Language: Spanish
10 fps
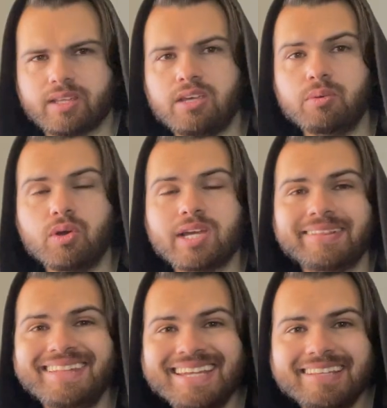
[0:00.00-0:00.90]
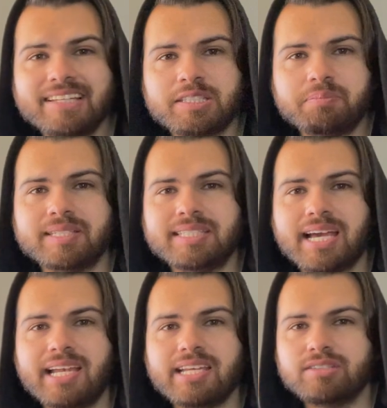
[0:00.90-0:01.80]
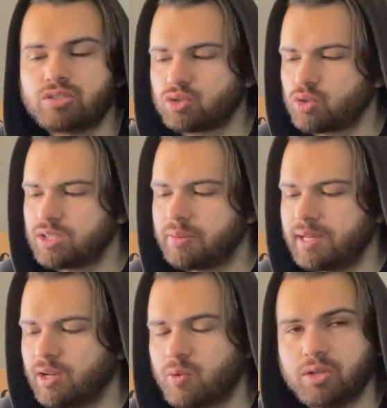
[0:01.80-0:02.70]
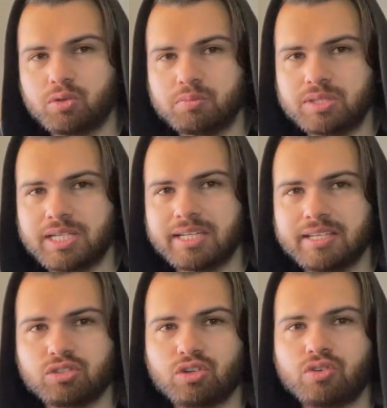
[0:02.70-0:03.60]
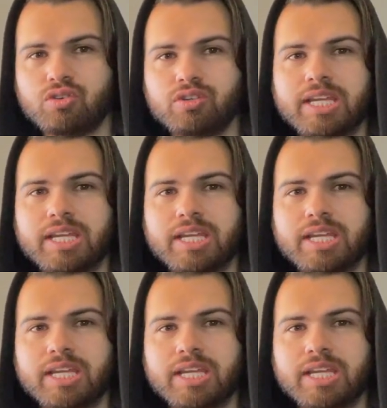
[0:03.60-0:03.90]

Y bueno, ¿qué tienen de especial estos JBL Quantum 100, que son,